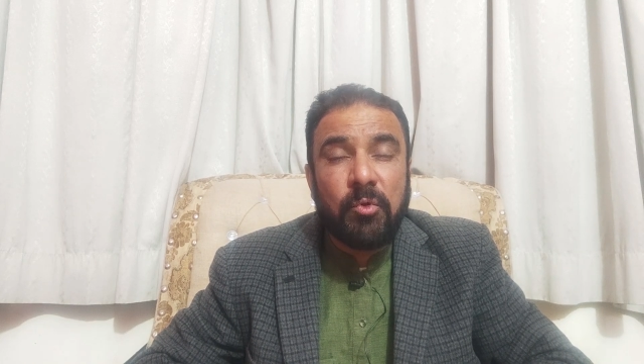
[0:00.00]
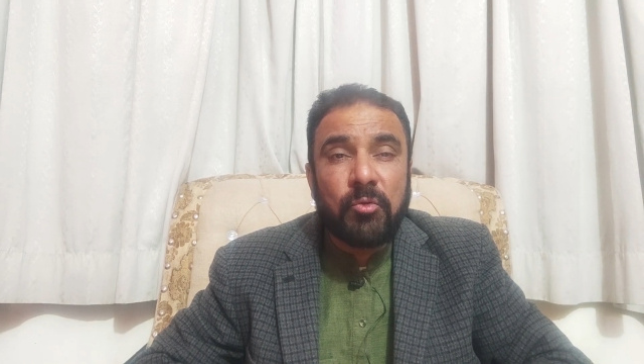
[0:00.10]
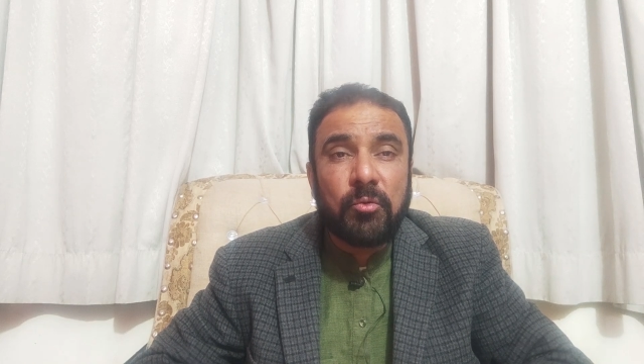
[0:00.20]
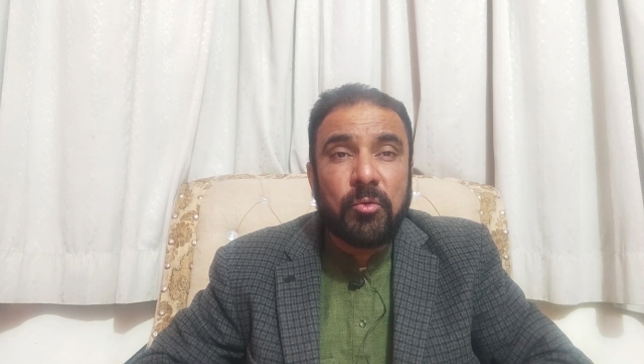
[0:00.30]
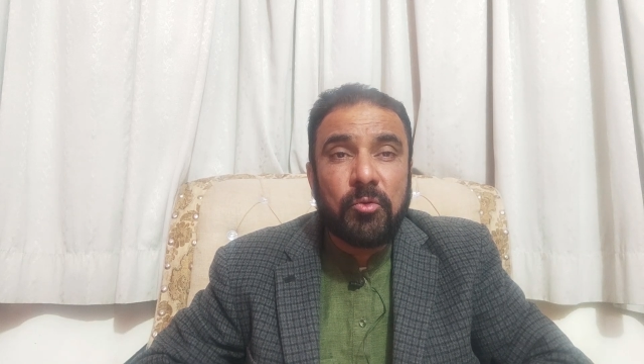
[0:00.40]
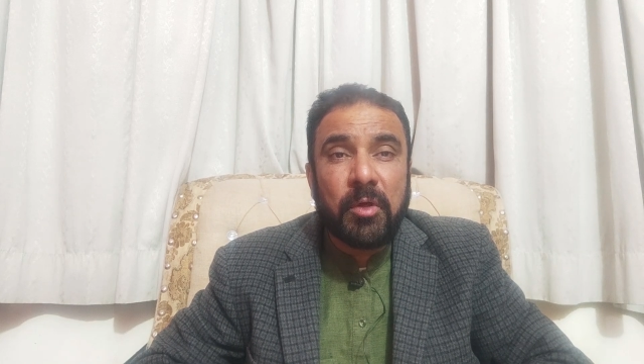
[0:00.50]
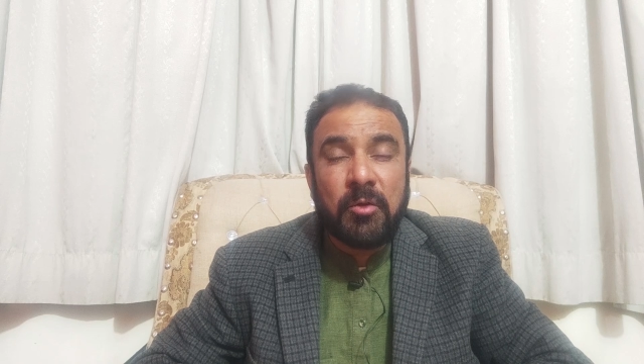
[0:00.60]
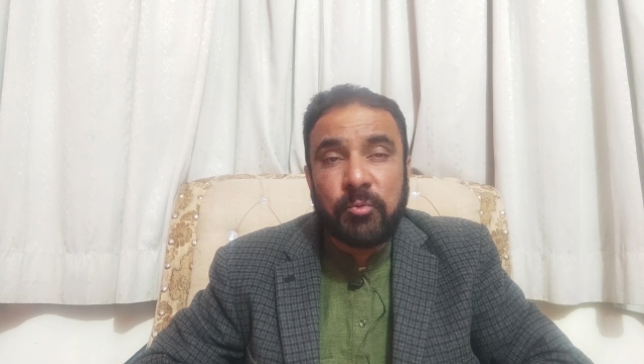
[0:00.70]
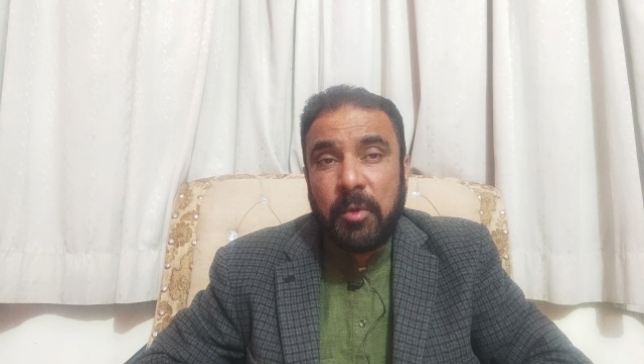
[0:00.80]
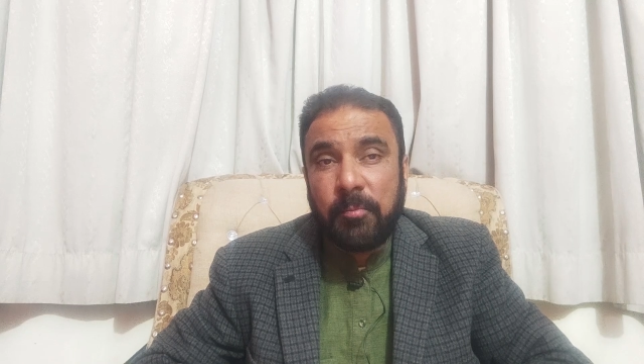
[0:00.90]
मौत को जो
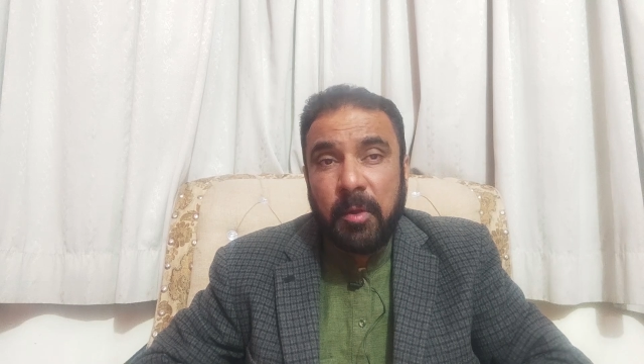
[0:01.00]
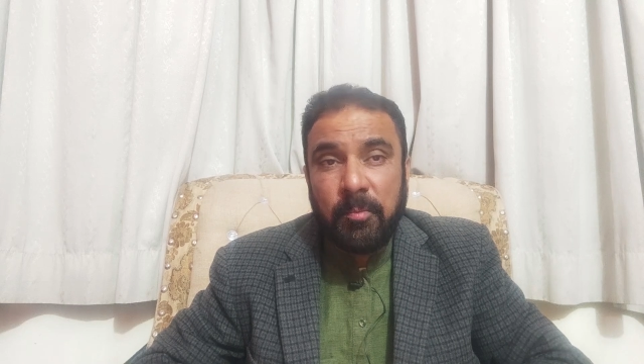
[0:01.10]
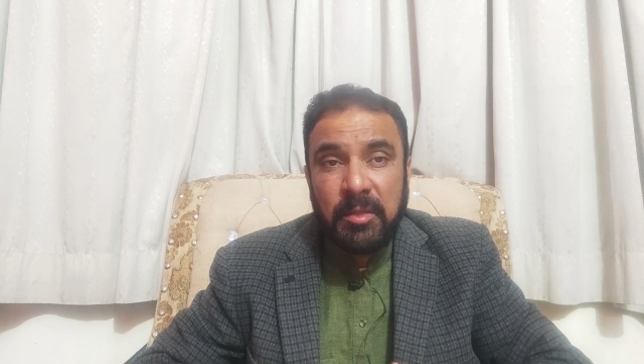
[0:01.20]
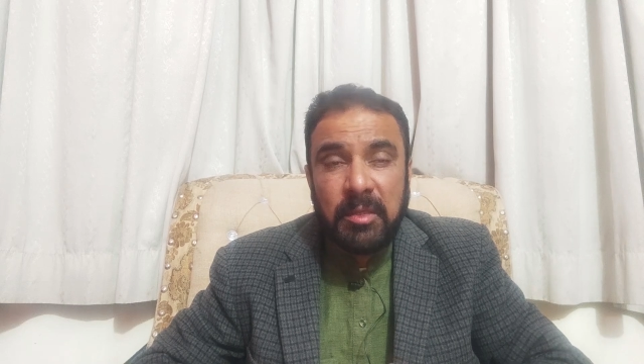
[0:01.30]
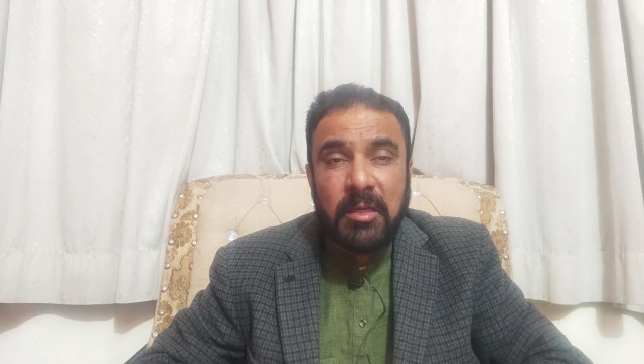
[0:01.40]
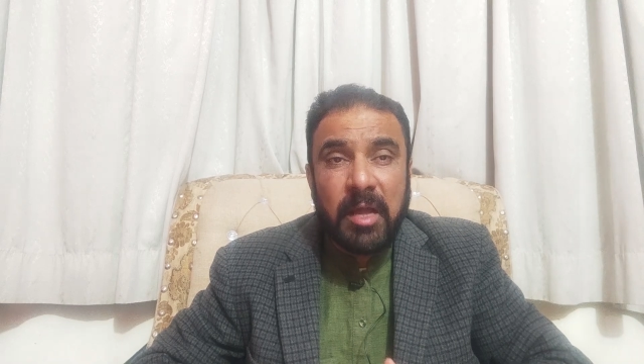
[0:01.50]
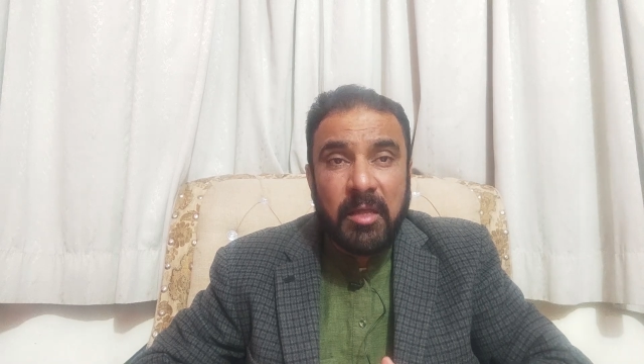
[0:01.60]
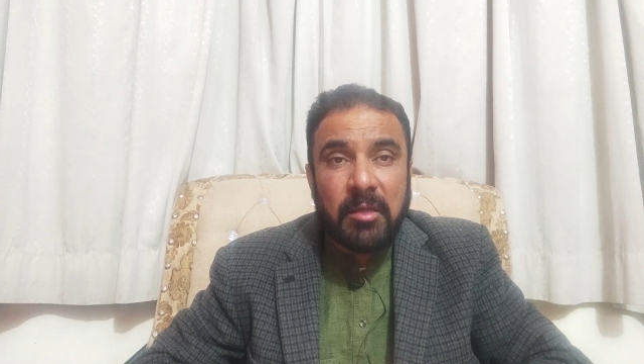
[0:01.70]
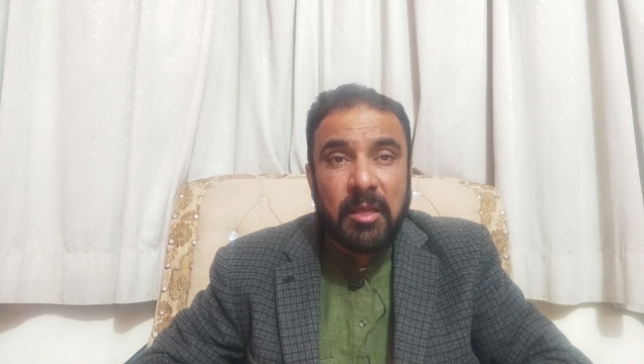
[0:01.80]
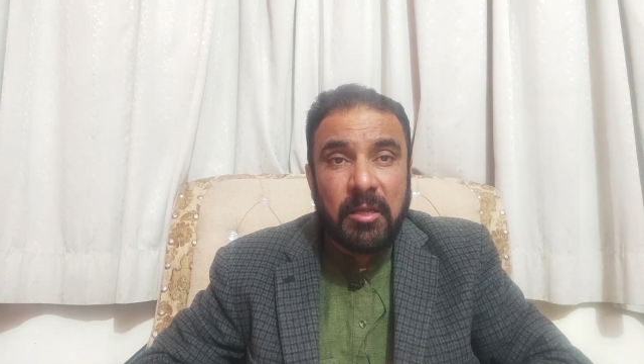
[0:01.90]
है उस पर पाबंदी
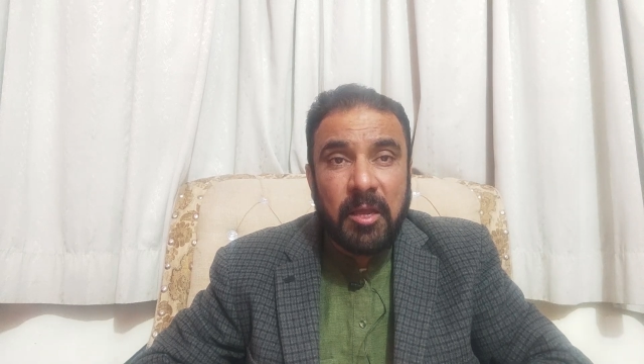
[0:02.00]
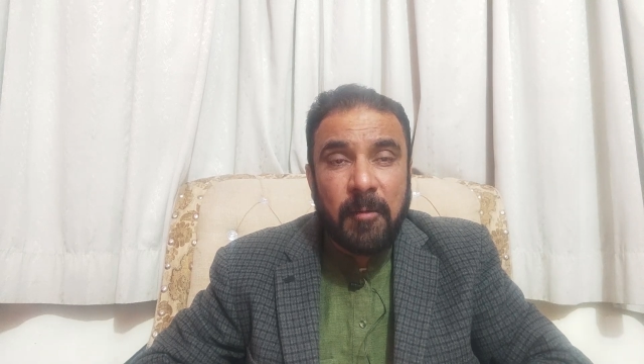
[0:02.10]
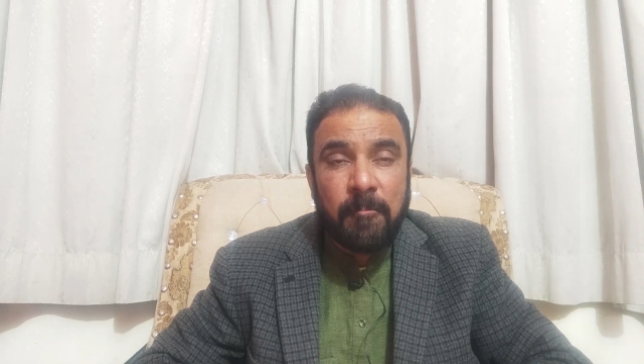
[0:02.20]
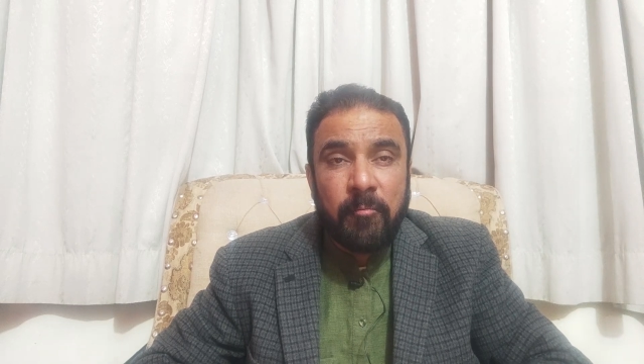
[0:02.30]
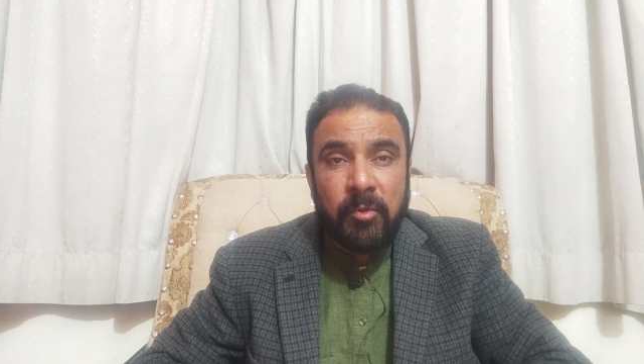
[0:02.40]
लगाई गई है